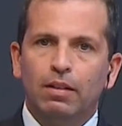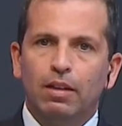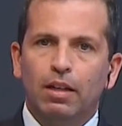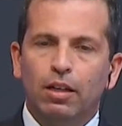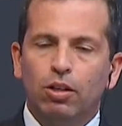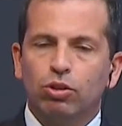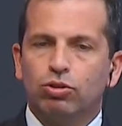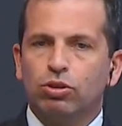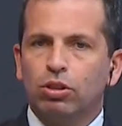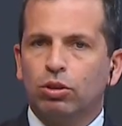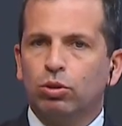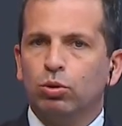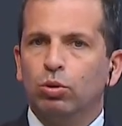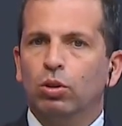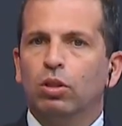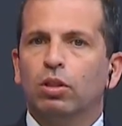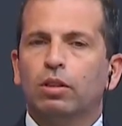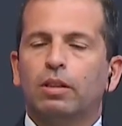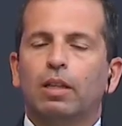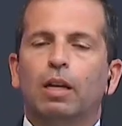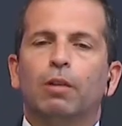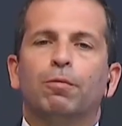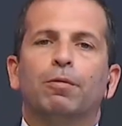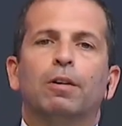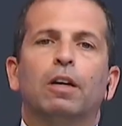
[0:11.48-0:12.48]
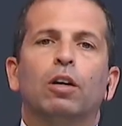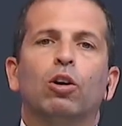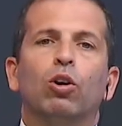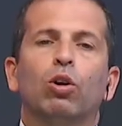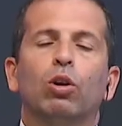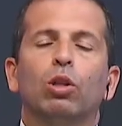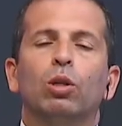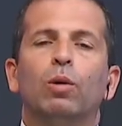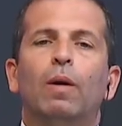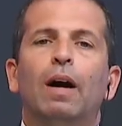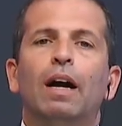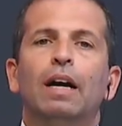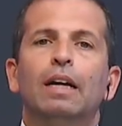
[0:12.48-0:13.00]
en los estudios de Telefe
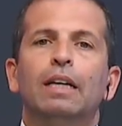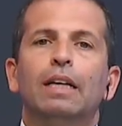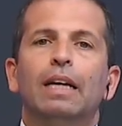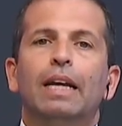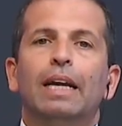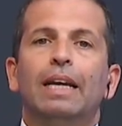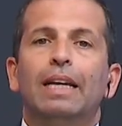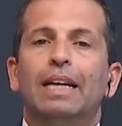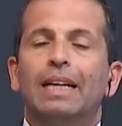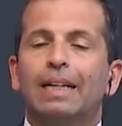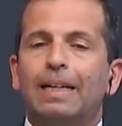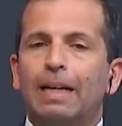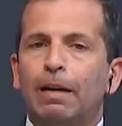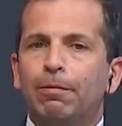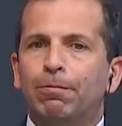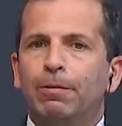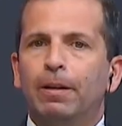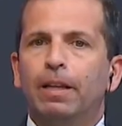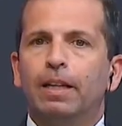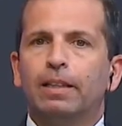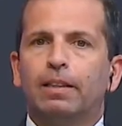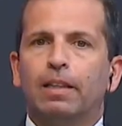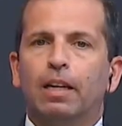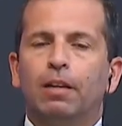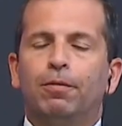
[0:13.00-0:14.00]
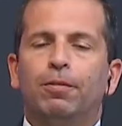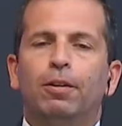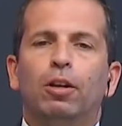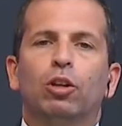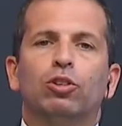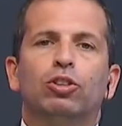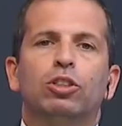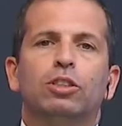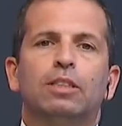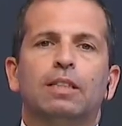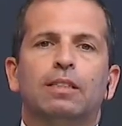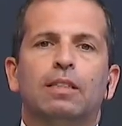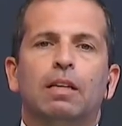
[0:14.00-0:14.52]
Córdoba, en el café de Telefe
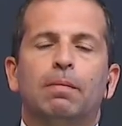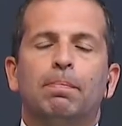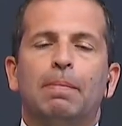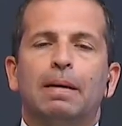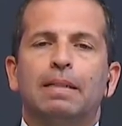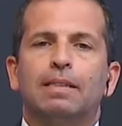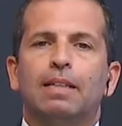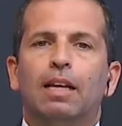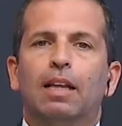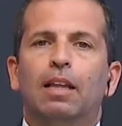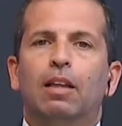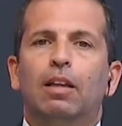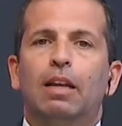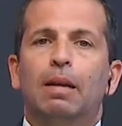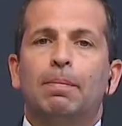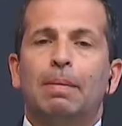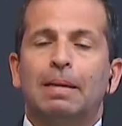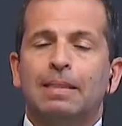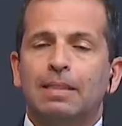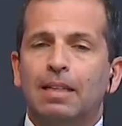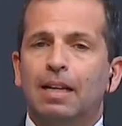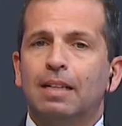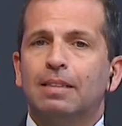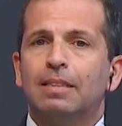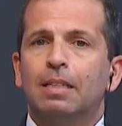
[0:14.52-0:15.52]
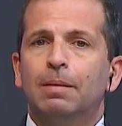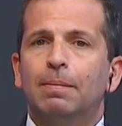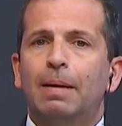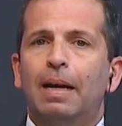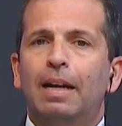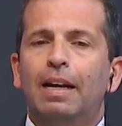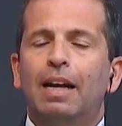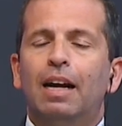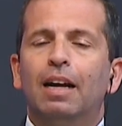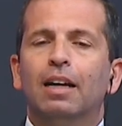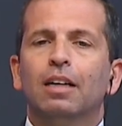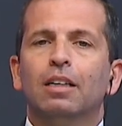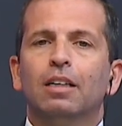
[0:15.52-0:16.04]
Noticias el pasado, de la pasada
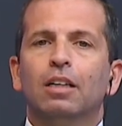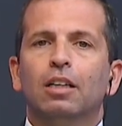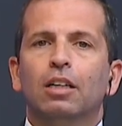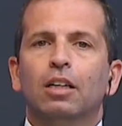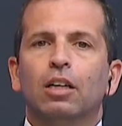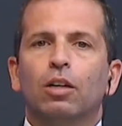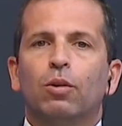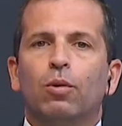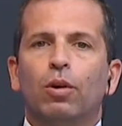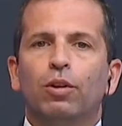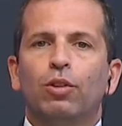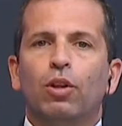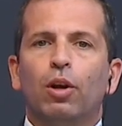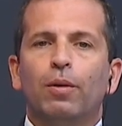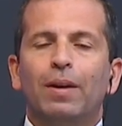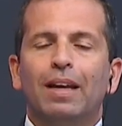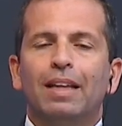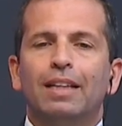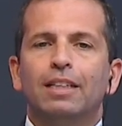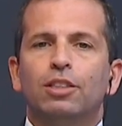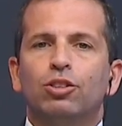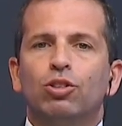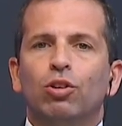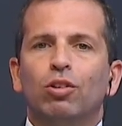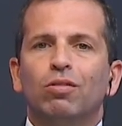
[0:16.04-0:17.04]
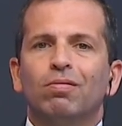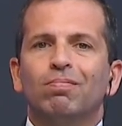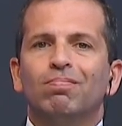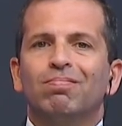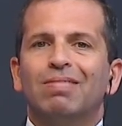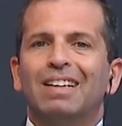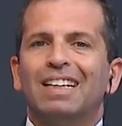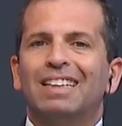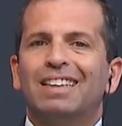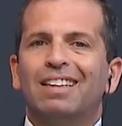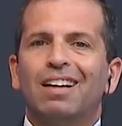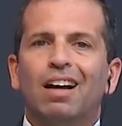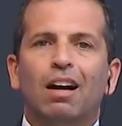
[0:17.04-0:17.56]
semana, cuando había dicho
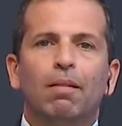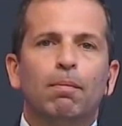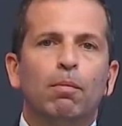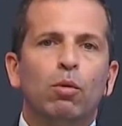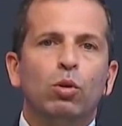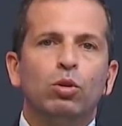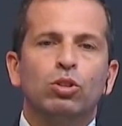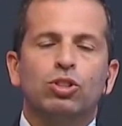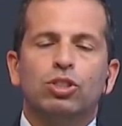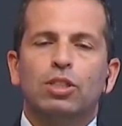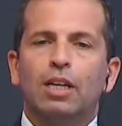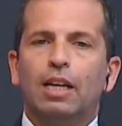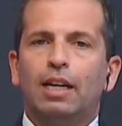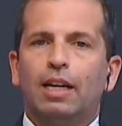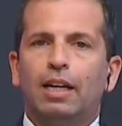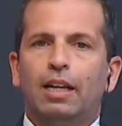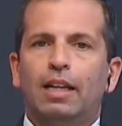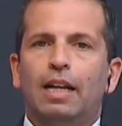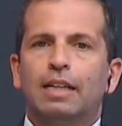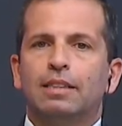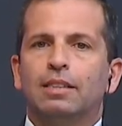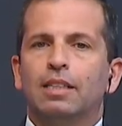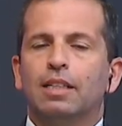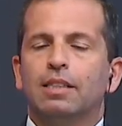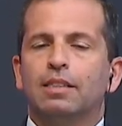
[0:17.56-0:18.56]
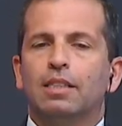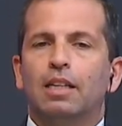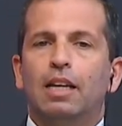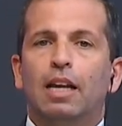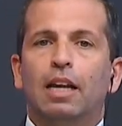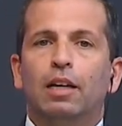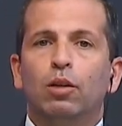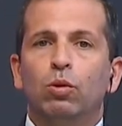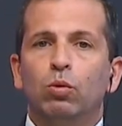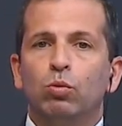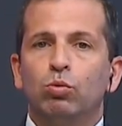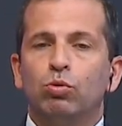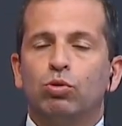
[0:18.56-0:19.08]
que estaba muy cerca de hacerse el
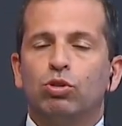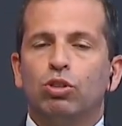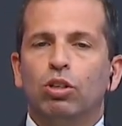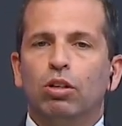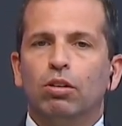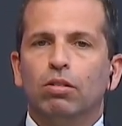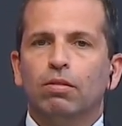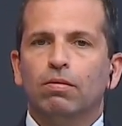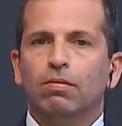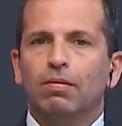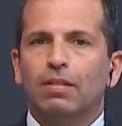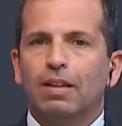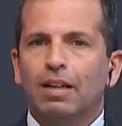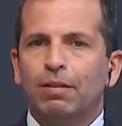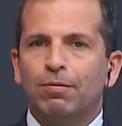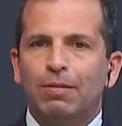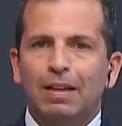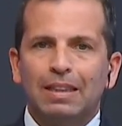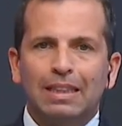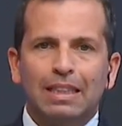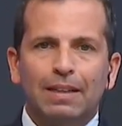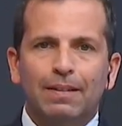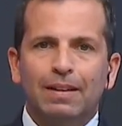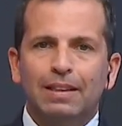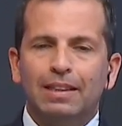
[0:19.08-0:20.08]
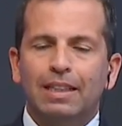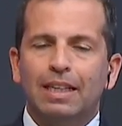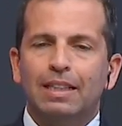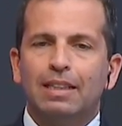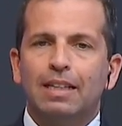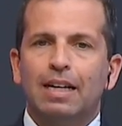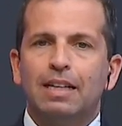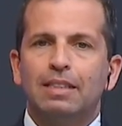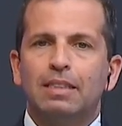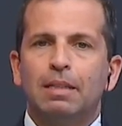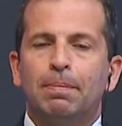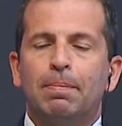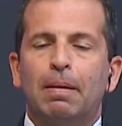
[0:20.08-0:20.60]
anuncio, que faltaban
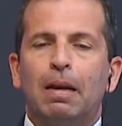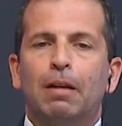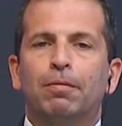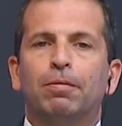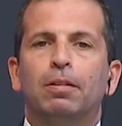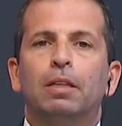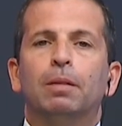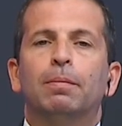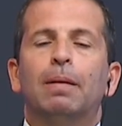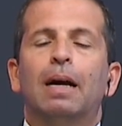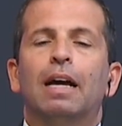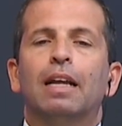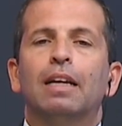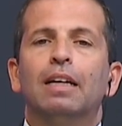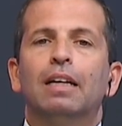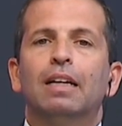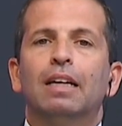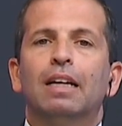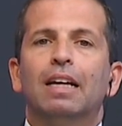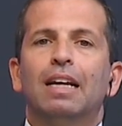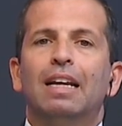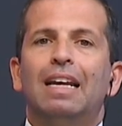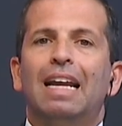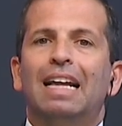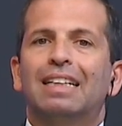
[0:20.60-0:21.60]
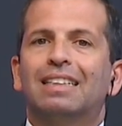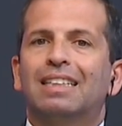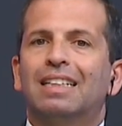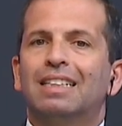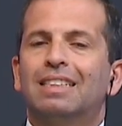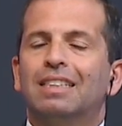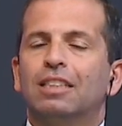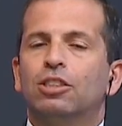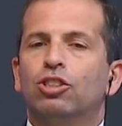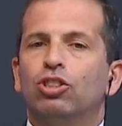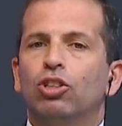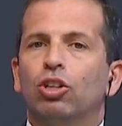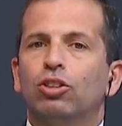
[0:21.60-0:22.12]
detalles para firmar la
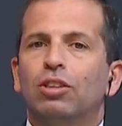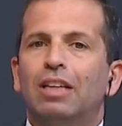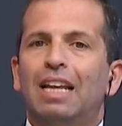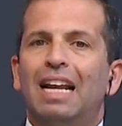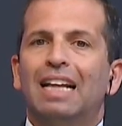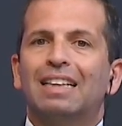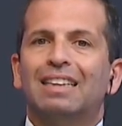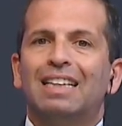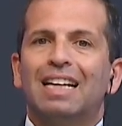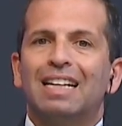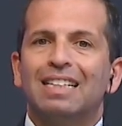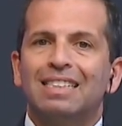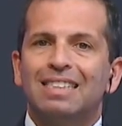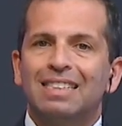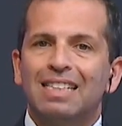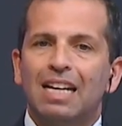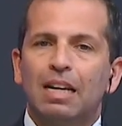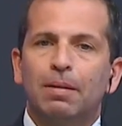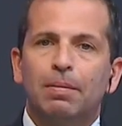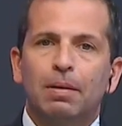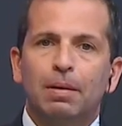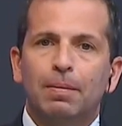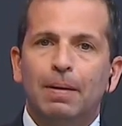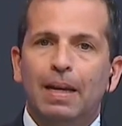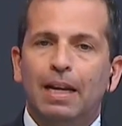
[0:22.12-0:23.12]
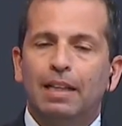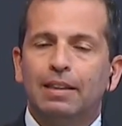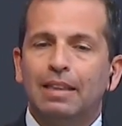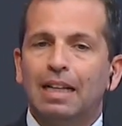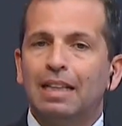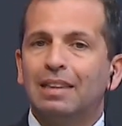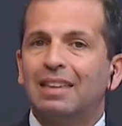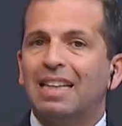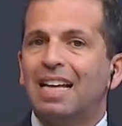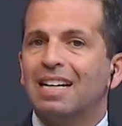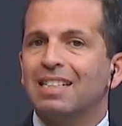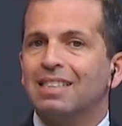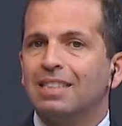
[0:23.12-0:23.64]
adquisición de la tercer vivienda,
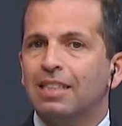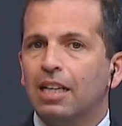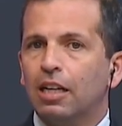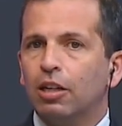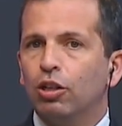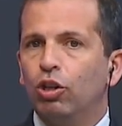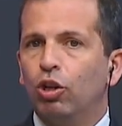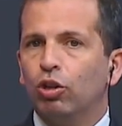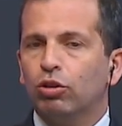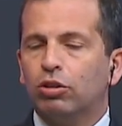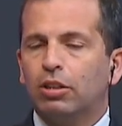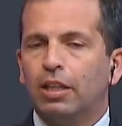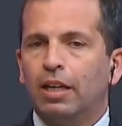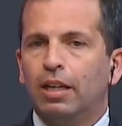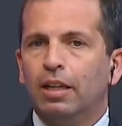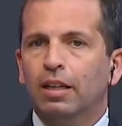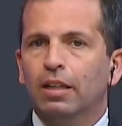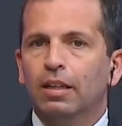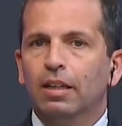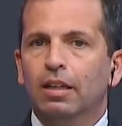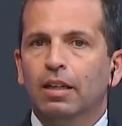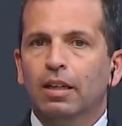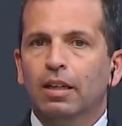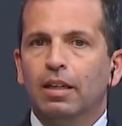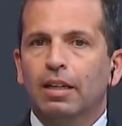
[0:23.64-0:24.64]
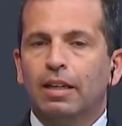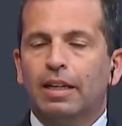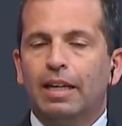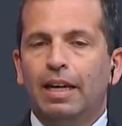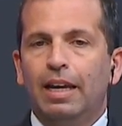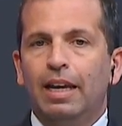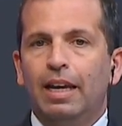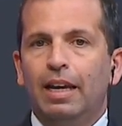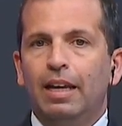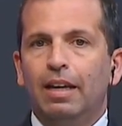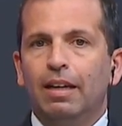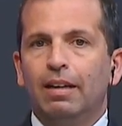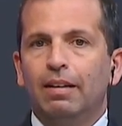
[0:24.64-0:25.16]
el tercer lote
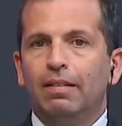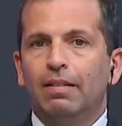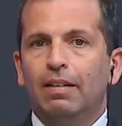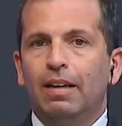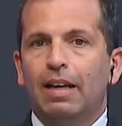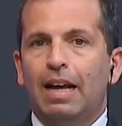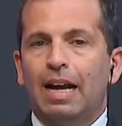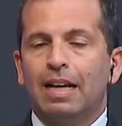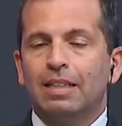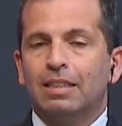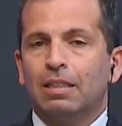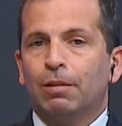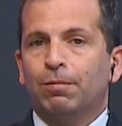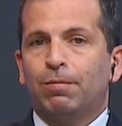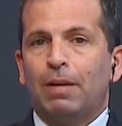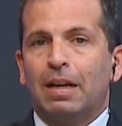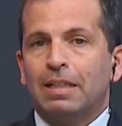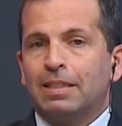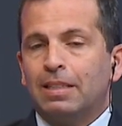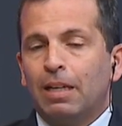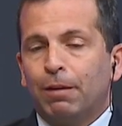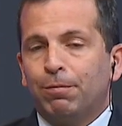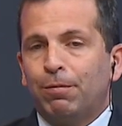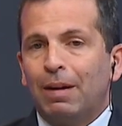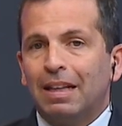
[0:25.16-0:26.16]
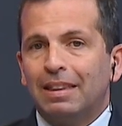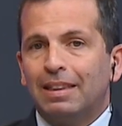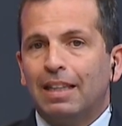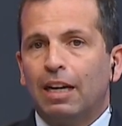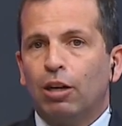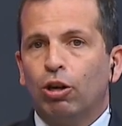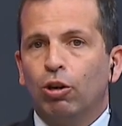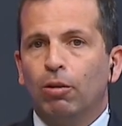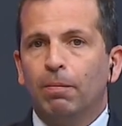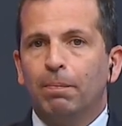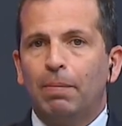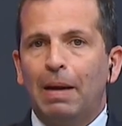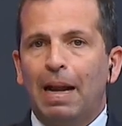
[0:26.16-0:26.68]
que hacía falta
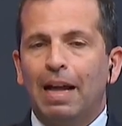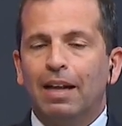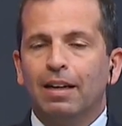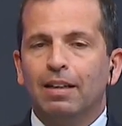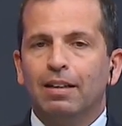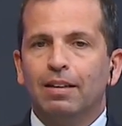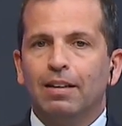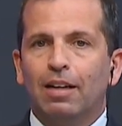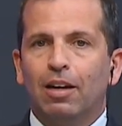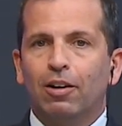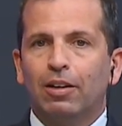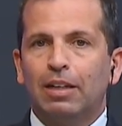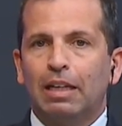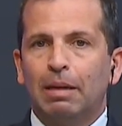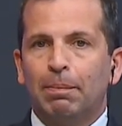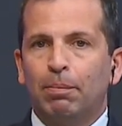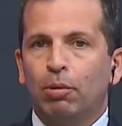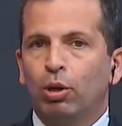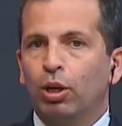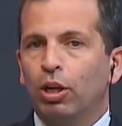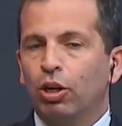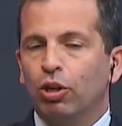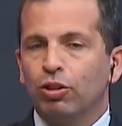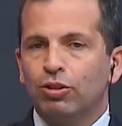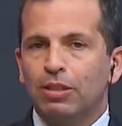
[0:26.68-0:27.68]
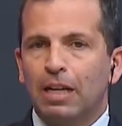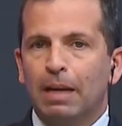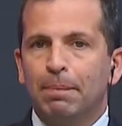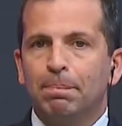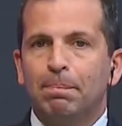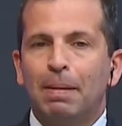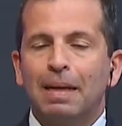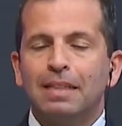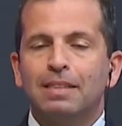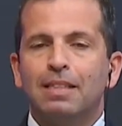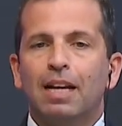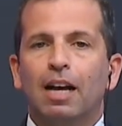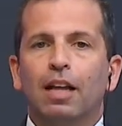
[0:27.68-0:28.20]
comprar, ahora hay que ponerlo ya en
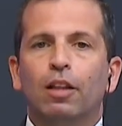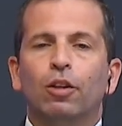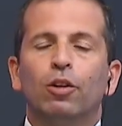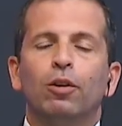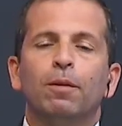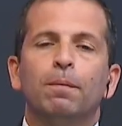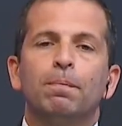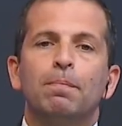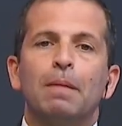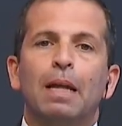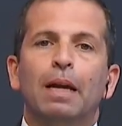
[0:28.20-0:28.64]
pasado